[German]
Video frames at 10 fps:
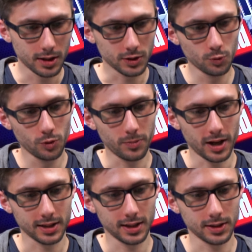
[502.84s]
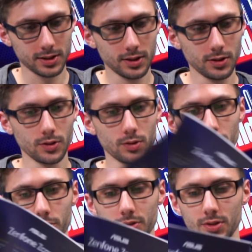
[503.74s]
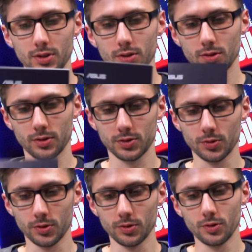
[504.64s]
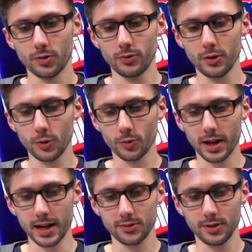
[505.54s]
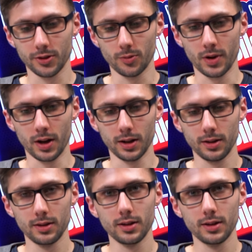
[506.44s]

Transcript: dazu gepackt hat. Und noch so ein Review-Guide, wie er normal